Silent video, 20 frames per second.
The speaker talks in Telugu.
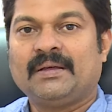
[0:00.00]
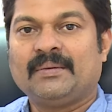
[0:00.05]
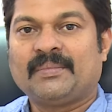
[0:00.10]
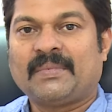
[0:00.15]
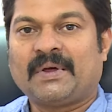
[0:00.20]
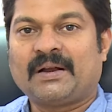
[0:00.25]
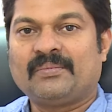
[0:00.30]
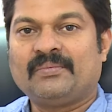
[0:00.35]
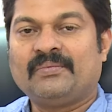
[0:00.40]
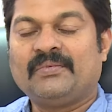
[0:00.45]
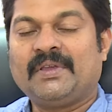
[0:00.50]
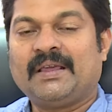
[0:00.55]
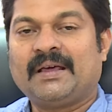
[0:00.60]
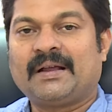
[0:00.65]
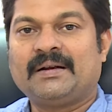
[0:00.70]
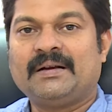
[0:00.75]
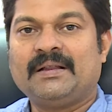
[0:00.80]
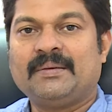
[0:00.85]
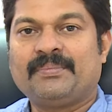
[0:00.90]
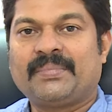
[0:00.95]
మనం
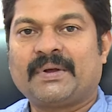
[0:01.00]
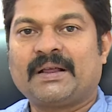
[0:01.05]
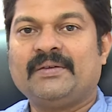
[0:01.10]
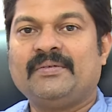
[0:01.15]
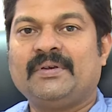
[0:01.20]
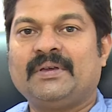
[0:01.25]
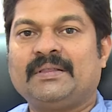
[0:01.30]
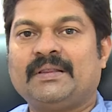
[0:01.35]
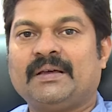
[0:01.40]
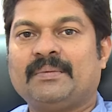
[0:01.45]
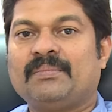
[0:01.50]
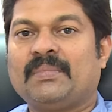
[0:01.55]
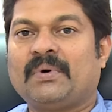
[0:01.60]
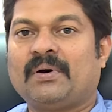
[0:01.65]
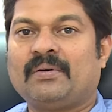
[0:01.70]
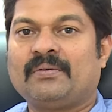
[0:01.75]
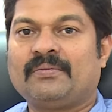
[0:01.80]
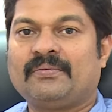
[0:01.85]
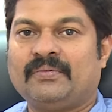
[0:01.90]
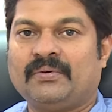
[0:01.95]
వీఆర్ డిప్రైవింగ్ దెమ్
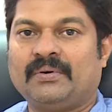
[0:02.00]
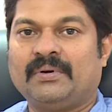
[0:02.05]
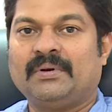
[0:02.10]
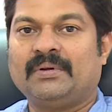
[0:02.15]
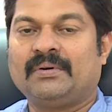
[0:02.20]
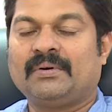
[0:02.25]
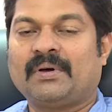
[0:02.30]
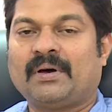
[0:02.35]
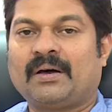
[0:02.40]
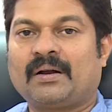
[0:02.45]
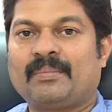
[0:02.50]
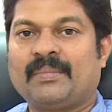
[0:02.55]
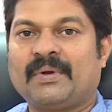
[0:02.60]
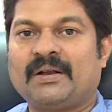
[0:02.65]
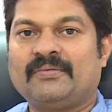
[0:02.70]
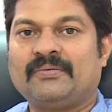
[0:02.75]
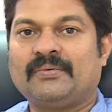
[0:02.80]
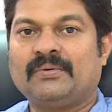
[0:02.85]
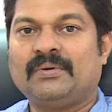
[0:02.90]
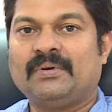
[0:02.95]
ఆఫ్ ఫుడ్
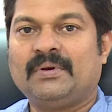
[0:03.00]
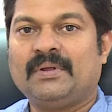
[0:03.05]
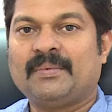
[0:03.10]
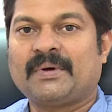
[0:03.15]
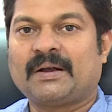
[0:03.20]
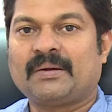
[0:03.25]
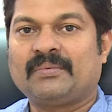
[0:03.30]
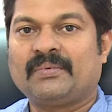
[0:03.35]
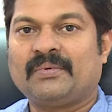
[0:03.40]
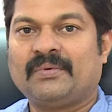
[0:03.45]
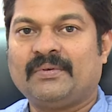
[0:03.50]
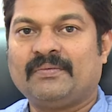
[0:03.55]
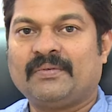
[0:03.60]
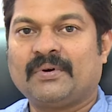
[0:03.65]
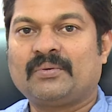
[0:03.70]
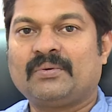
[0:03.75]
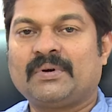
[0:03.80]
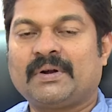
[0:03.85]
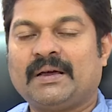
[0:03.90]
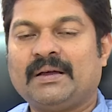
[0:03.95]
నార్మల్ ఫుడ్ని మనం
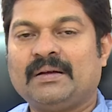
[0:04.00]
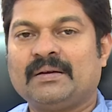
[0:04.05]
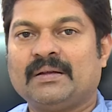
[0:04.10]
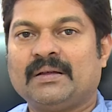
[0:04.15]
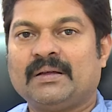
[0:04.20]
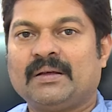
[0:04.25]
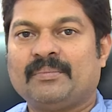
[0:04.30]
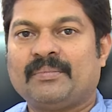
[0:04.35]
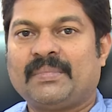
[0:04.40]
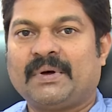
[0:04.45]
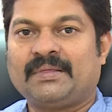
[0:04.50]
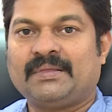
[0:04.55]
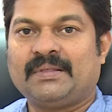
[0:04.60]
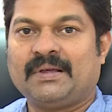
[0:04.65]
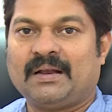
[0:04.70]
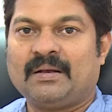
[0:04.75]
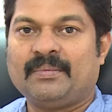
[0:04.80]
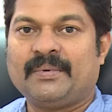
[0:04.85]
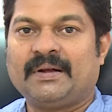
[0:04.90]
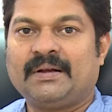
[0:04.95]
ఇవ్వకుండా
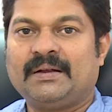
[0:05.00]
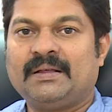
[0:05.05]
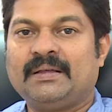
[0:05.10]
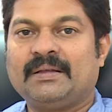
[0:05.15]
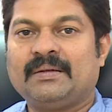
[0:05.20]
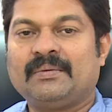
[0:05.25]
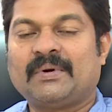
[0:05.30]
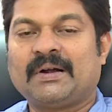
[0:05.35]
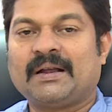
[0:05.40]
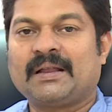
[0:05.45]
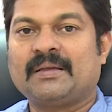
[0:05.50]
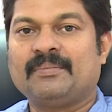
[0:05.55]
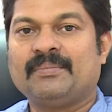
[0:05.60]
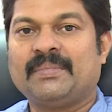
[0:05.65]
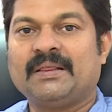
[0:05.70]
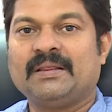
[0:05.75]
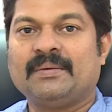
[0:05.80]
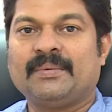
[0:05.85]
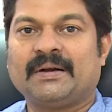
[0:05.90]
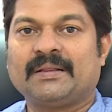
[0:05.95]
పథ్యాలు పెట్టి వాళ్ళకి
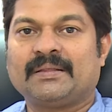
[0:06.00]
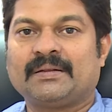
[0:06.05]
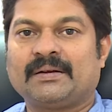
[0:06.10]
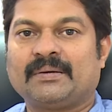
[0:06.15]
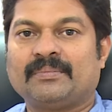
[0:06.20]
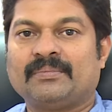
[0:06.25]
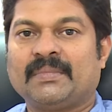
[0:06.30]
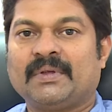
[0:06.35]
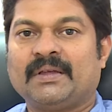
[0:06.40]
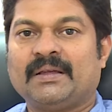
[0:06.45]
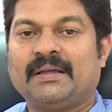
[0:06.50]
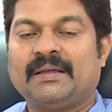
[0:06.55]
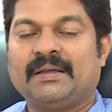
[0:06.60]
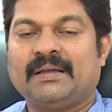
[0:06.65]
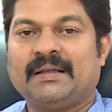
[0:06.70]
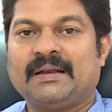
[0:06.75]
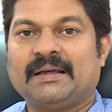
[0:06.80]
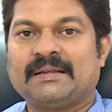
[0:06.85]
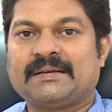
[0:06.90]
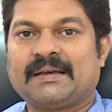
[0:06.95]
ఇబ్బంది పెడుతున్నాం
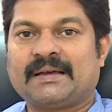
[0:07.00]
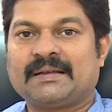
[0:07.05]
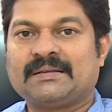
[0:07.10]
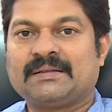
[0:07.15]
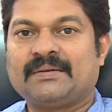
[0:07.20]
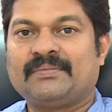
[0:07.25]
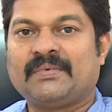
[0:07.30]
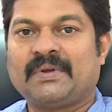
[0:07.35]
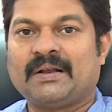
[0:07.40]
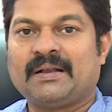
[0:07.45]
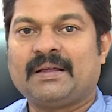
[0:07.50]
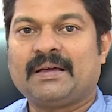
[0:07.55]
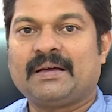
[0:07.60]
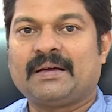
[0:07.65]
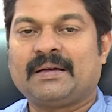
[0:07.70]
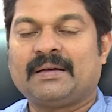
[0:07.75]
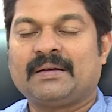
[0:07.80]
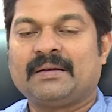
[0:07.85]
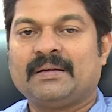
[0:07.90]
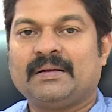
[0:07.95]
ఇలా చేస్తాం వల్ల
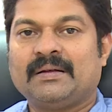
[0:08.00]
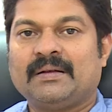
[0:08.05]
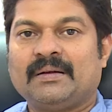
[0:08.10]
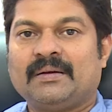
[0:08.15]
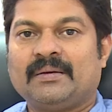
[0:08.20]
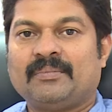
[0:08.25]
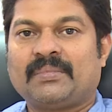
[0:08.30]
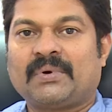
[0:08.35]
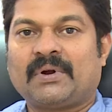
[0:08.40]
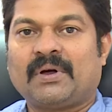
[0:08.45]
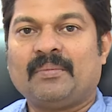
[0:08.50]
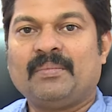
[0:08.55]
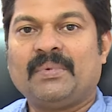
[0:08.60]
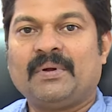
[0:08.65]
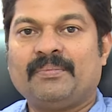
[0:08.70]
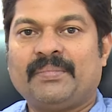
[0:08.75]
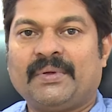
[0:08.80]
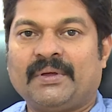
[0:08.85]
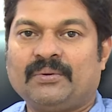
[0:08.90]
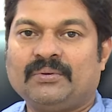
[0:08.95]

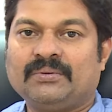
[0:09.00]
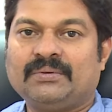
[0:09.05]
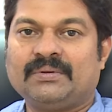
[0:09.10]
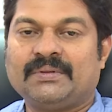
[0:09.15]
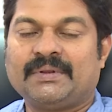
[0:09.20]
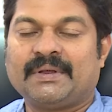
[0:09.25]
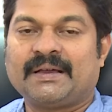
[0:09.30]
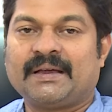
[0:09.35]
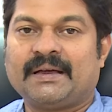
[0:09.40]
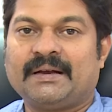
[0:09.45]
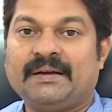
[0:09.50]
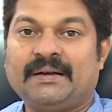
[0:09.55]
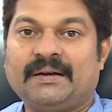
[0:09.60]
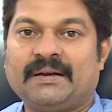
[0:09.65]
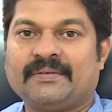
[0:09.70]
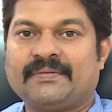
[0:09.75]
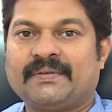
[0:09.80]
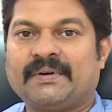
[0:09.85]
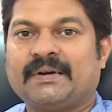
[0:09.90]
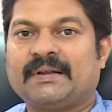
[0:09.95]
ప్రాబ్లం పెరుగుతుందే కానీ
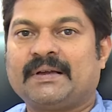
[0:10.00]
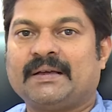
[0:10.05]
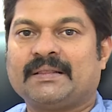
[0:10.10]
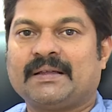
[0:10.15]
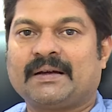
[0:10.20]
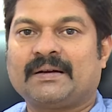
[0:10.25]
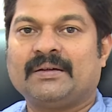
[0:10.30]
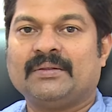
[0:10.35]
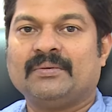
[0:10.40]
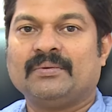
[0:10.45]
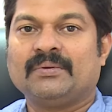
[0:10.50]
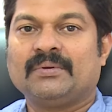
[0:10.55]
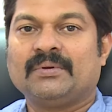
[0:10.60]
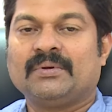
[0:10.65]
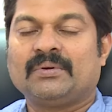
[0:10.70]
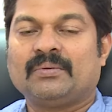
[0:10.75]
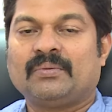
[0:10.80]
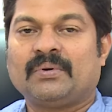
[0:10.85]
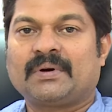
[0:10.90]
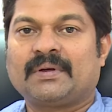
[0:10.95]
డెఫినెట్గా తగ్గదు
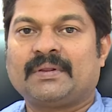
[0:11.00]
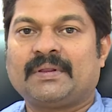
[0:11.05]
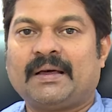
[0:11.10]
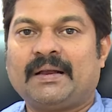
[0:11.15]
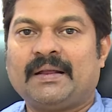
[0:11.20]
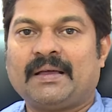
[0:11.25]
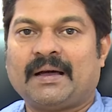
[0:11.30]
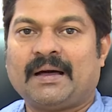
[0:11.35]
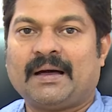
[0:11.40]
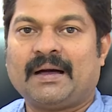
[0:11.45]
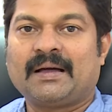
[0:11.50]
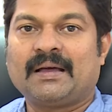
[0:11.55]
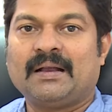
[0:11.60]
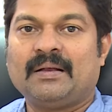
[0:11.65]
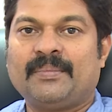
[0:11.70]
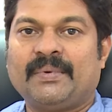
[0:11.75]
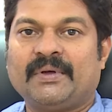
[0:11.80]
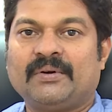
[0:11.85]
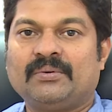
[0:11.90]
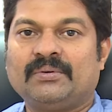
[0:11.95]
ఒక్కసారి
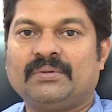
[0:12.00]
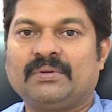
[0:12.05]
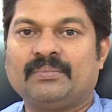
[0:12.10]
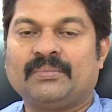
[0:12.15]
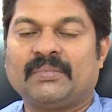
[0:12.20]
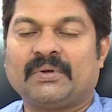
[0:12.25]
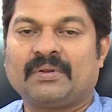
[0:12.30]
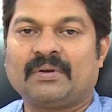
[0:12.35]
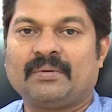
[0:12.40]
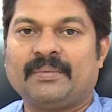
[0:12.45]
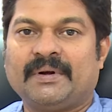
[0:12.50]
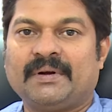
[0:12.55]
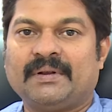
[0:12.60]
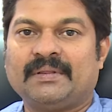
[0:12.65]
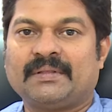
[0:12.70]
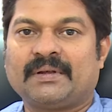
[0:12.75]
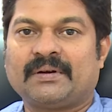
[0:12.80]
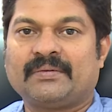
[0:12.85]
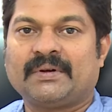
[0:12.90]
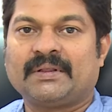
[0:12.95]
ఆకలి పెరుగుతూ
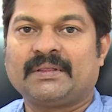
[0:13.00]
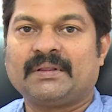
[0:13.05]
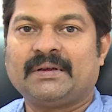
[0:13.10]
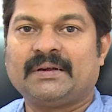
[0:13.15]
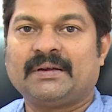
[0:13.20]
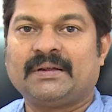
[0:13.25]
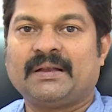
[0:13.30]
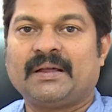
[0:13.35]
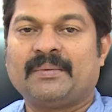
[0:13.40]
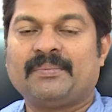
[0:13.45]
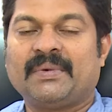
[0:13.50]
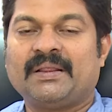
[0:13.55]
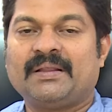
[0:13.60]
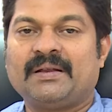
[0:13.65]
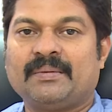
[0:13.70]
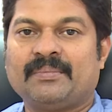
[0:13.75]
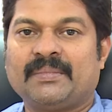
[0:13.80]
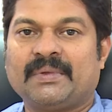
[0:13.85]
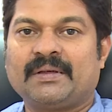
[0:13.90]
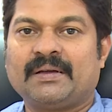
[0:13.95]
మొదలుపెట్టిన తర్వాత నెమ్మది
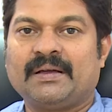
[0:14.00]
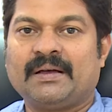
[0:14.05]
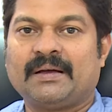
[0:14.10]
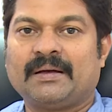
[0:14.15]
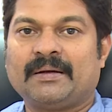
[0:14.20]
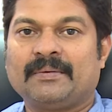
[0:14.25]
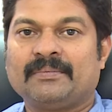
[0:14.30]
నెమ్మదిగా